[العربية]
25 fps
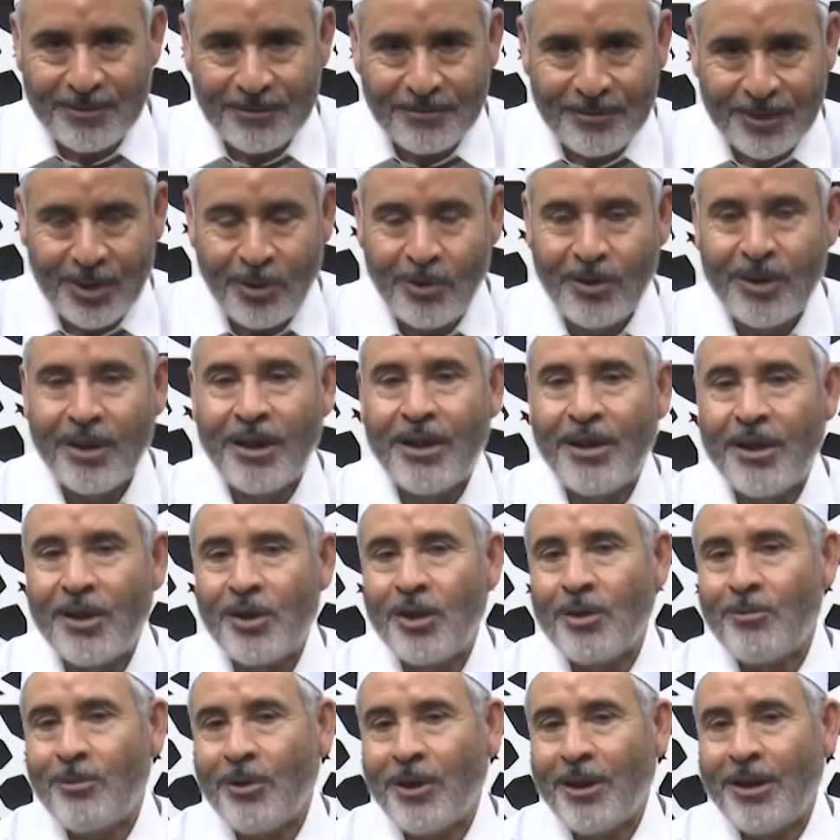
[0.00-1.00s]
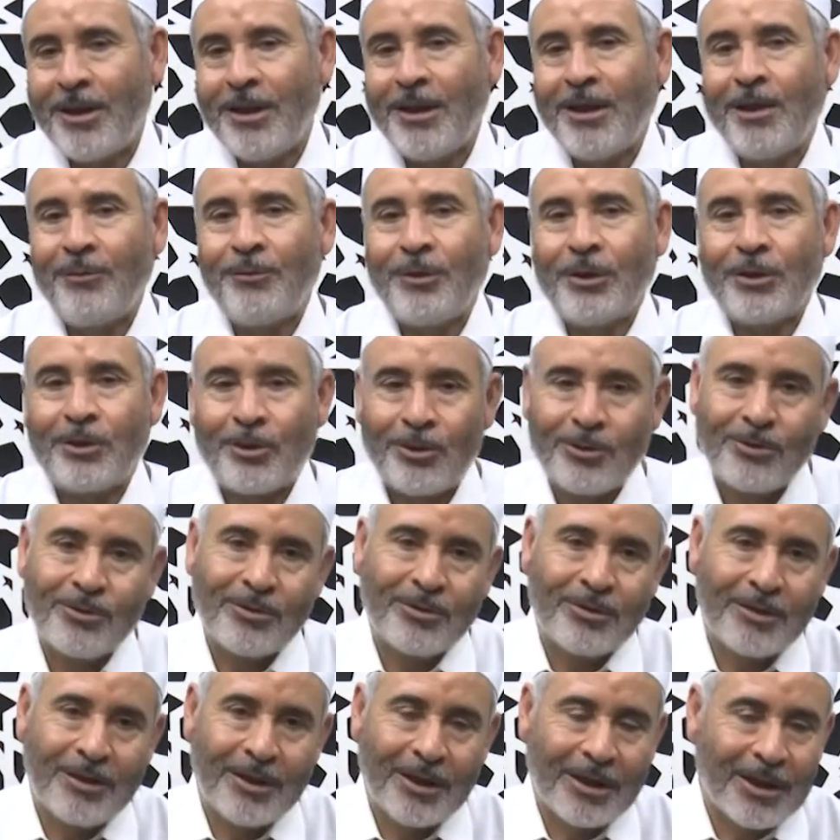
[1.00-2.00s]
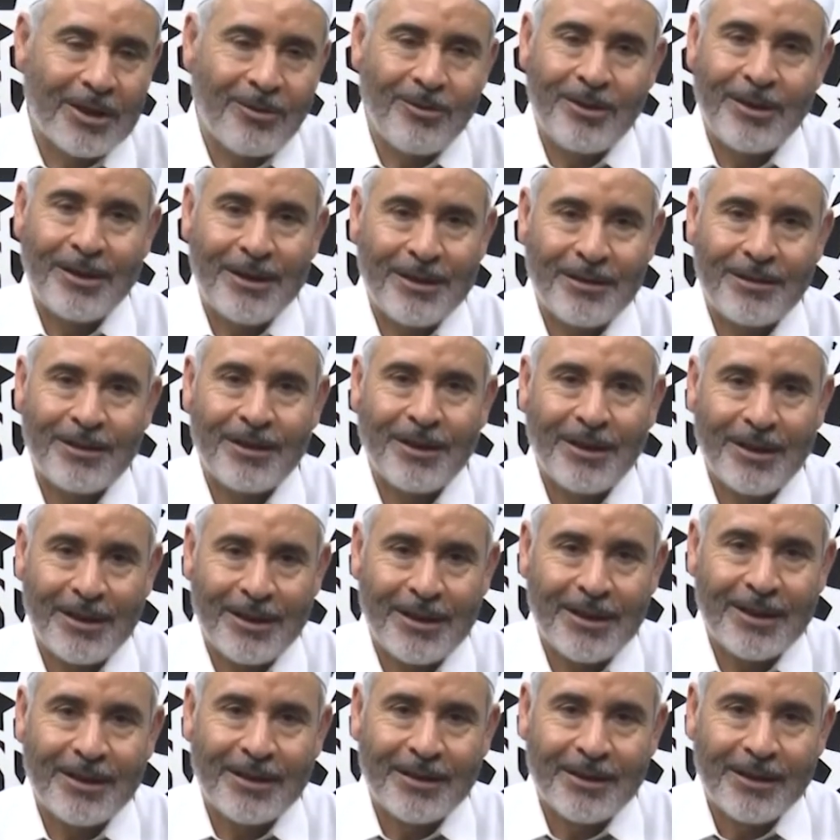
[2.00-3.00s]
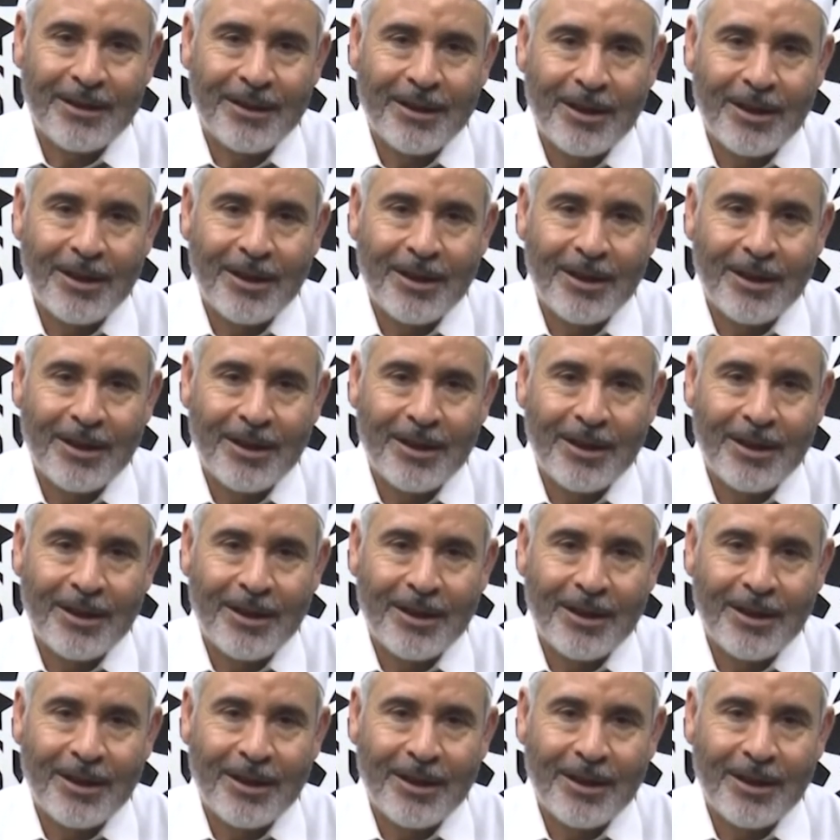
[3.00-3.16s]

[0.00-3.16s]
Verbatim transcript: فهنا يجب عليه الفطر لقوله تعالى